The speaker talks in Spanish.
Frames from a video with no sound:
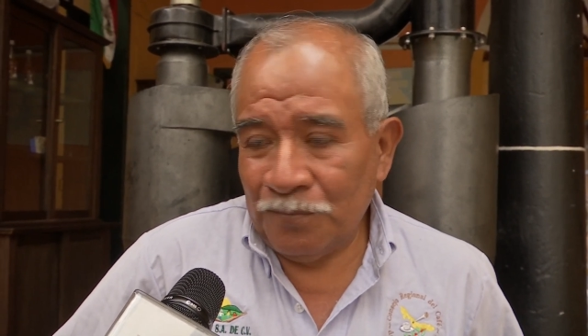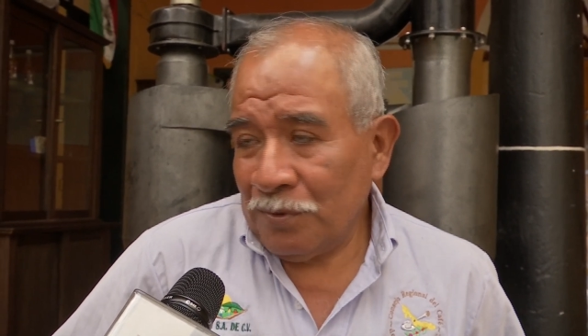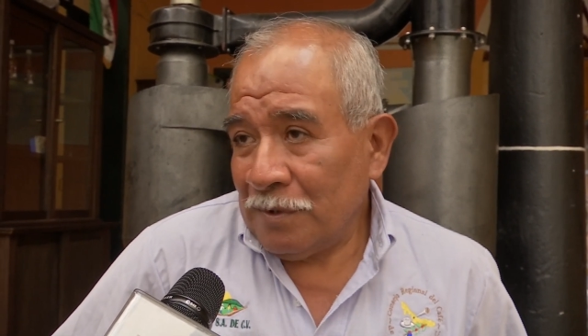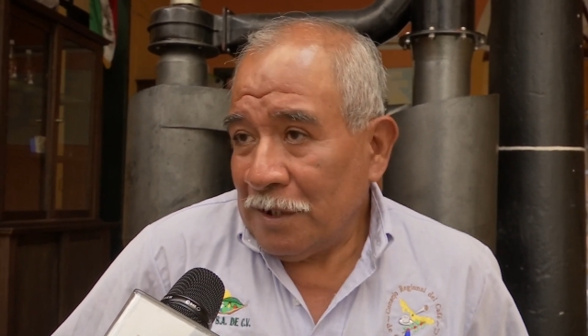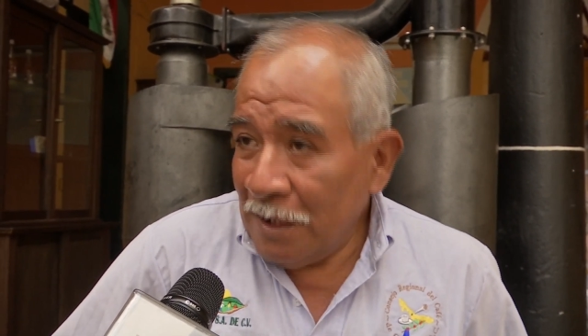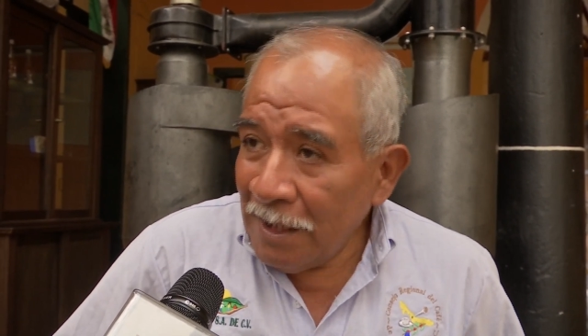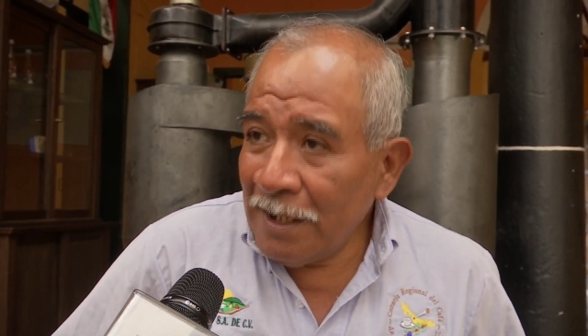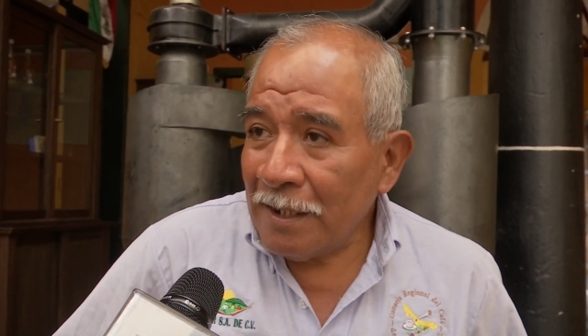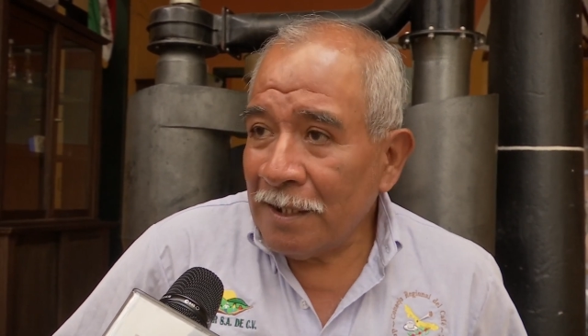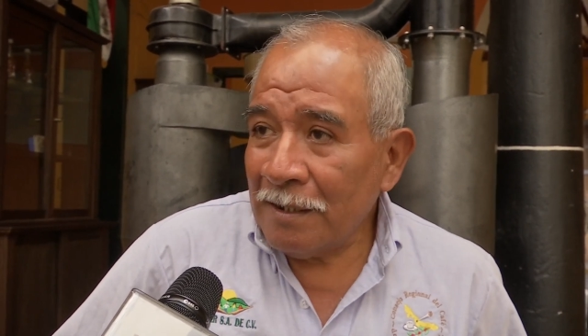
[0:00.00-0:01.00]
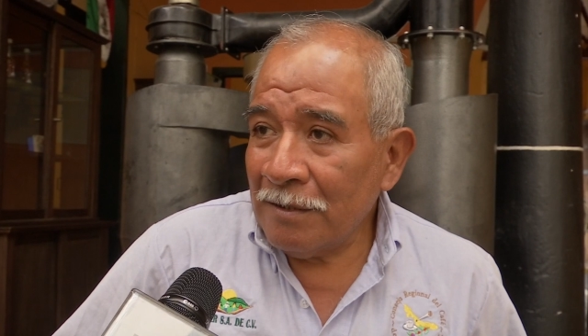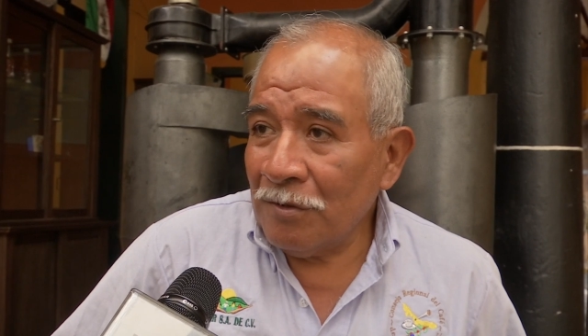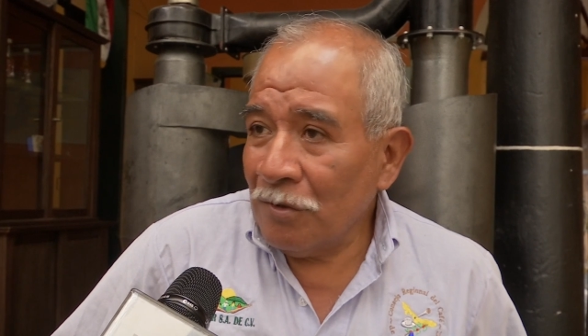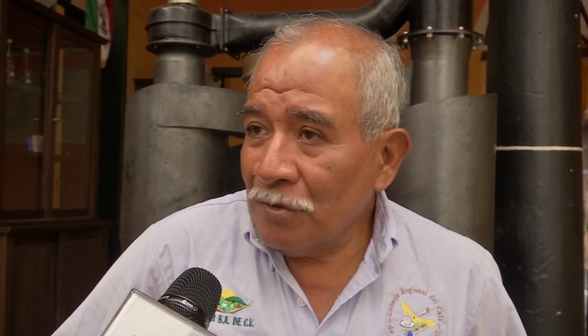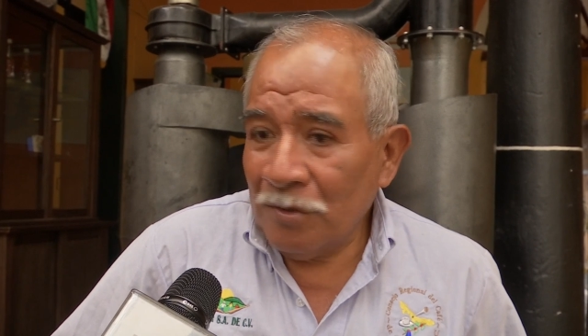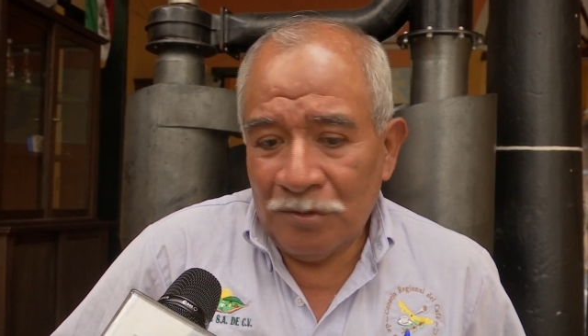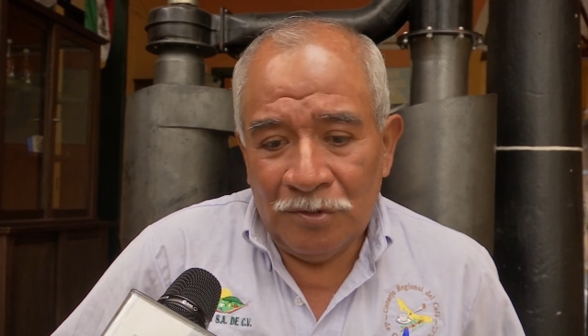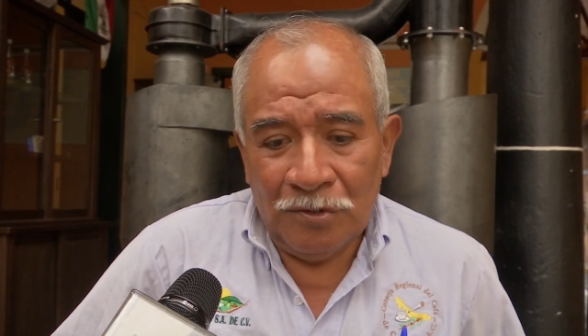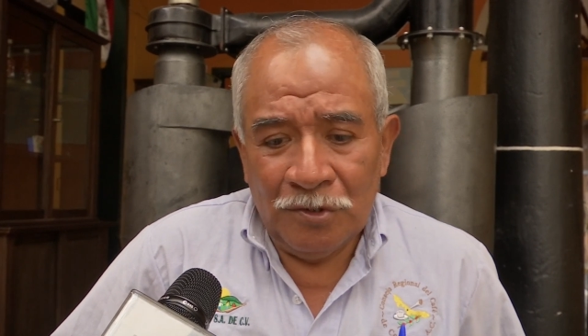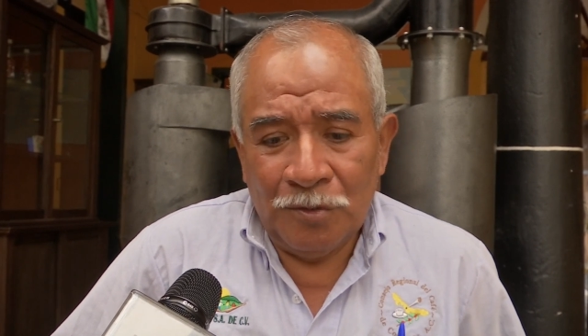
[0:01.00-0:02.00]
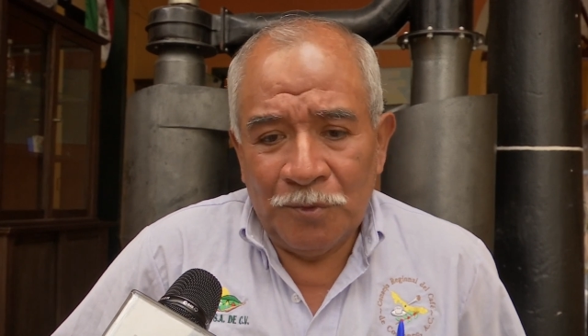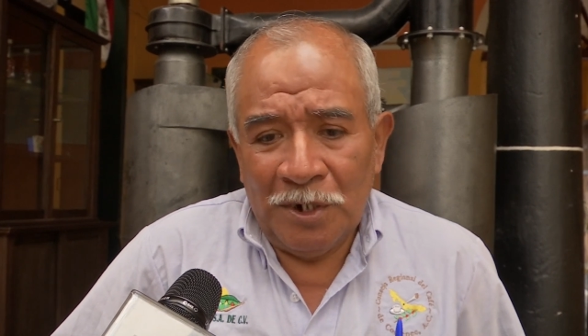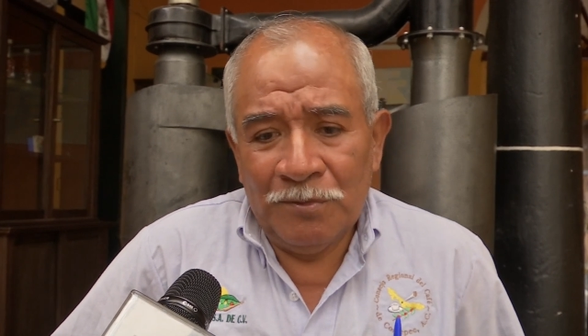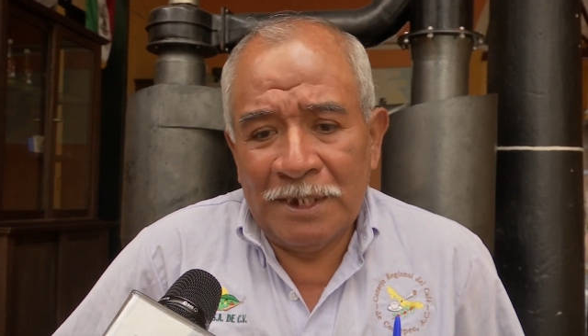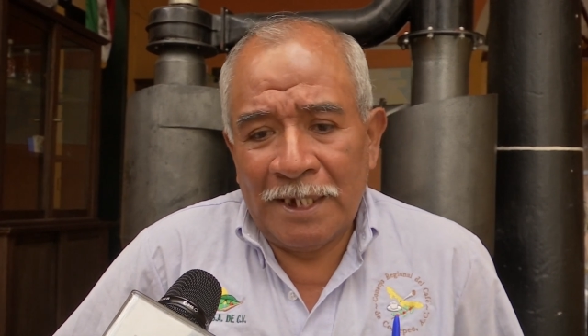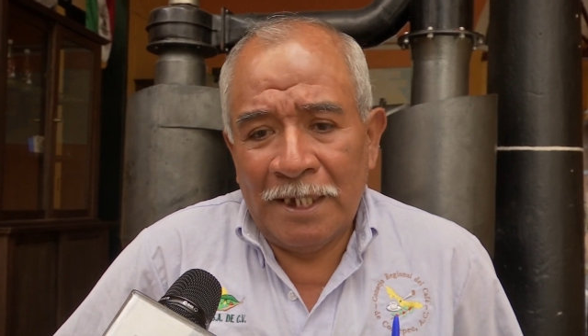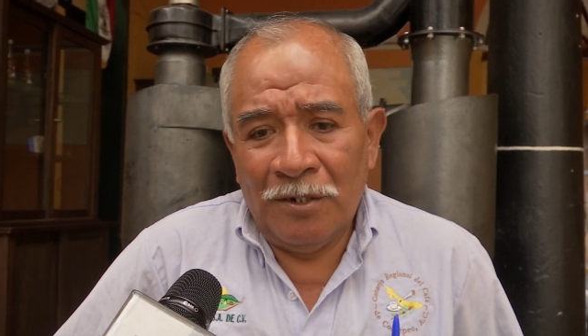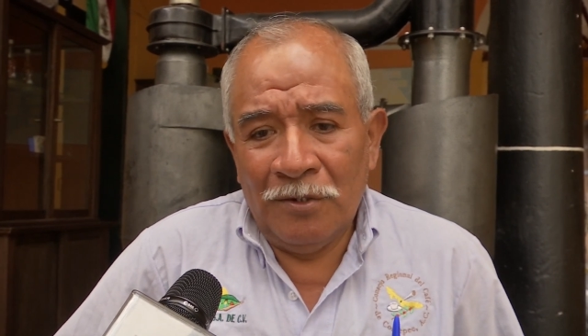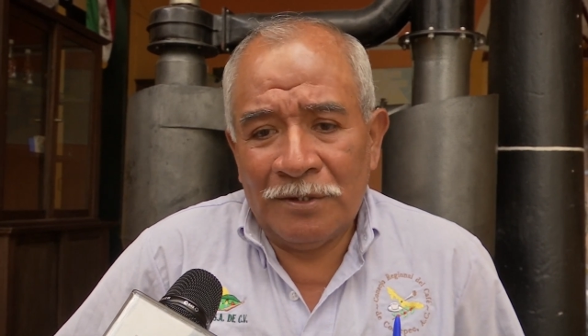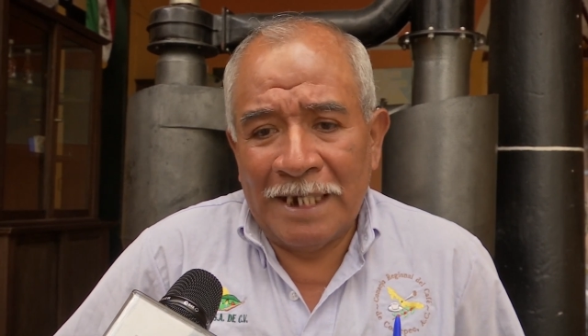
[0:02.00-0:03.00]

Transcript: pues sí, no, no, no nos oponemos a que no